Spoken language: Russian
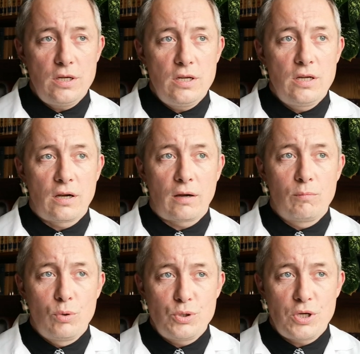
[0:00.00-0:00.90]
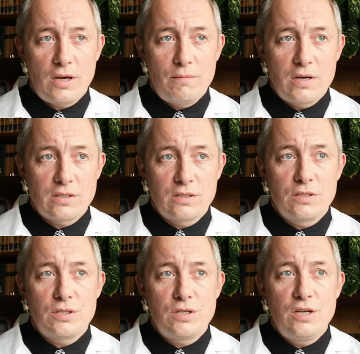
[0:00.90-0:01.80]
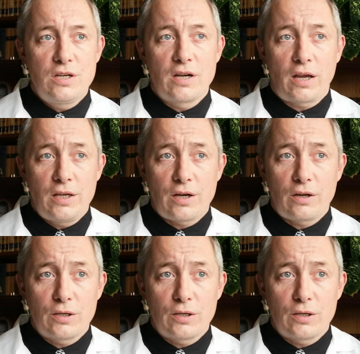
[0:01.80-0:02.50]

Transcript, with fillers: и рабочие обязанности, и карьера,